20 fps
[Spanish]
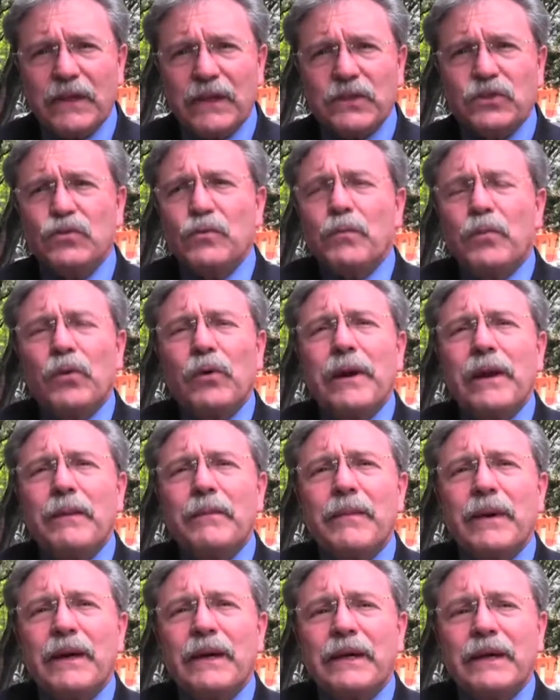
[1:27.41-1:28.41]
Es un
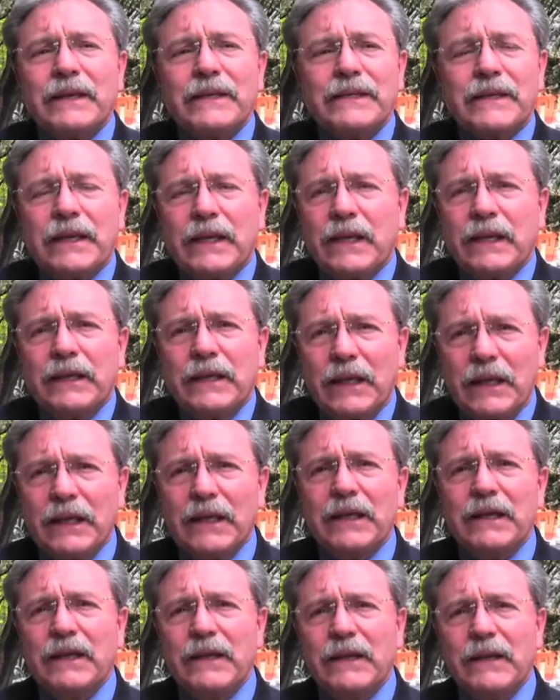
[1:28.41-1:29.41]
problema que se
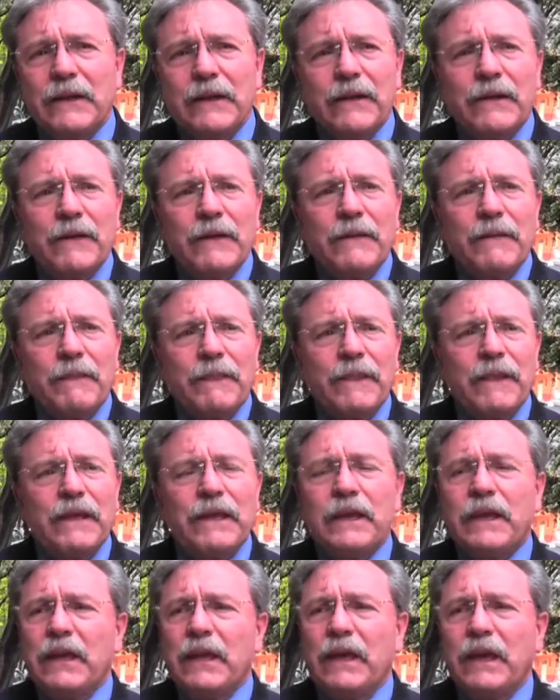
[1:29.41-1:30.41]
genera y
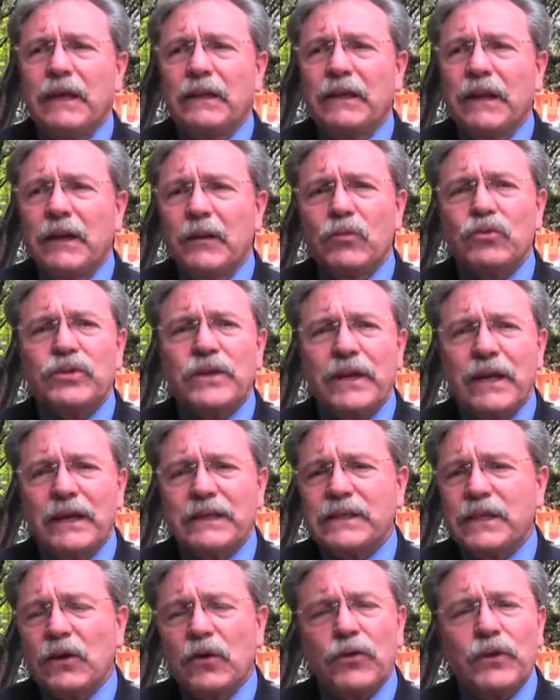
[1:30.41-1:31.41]
que tenemos que
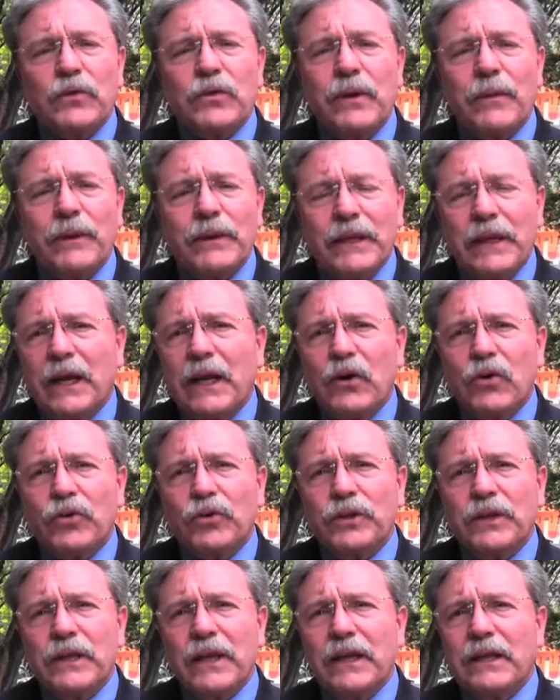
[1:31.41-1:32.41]
hacerlo de una manera
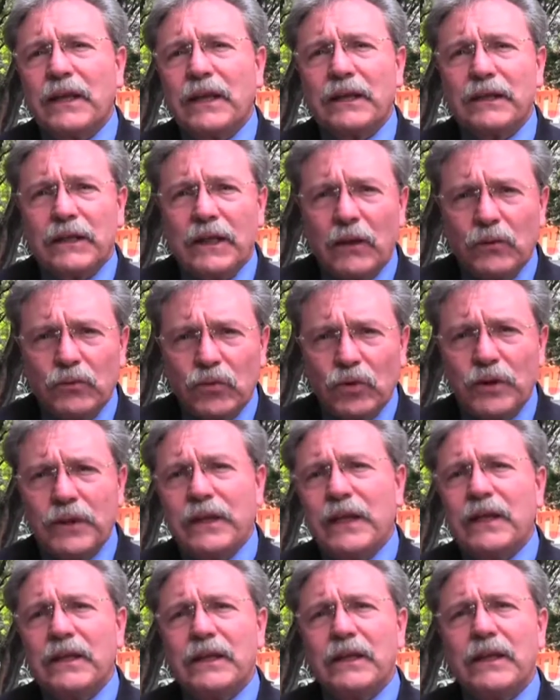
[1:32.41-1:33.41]
coordinada entre
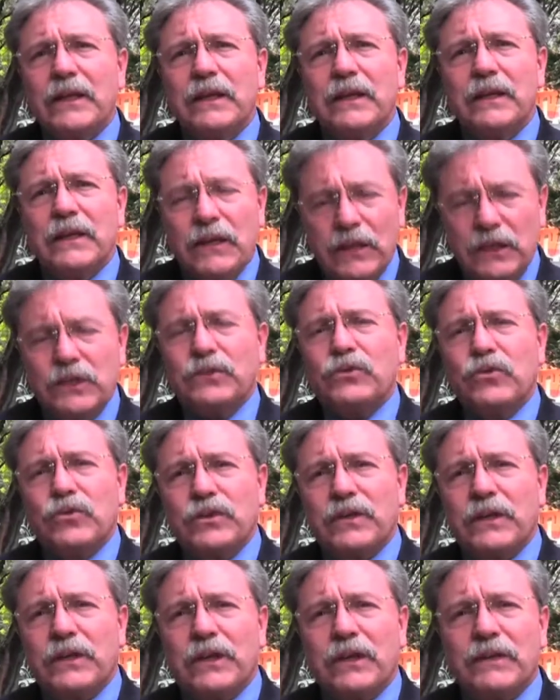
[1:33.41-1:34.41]
autoridad y
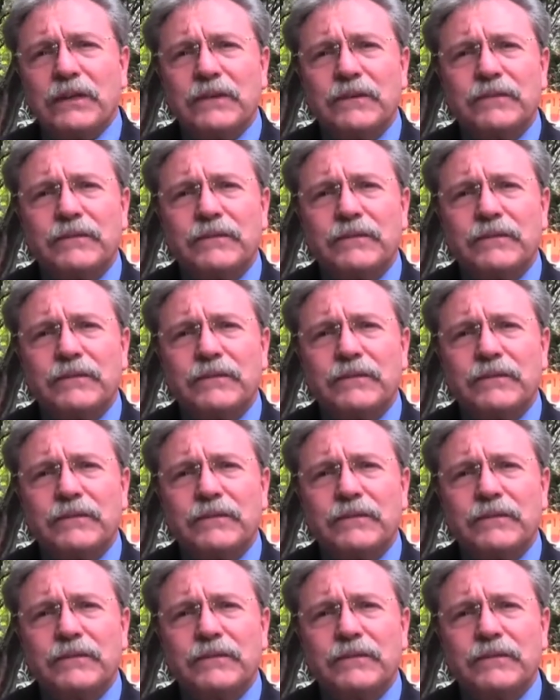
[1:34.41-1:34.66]
sociedad.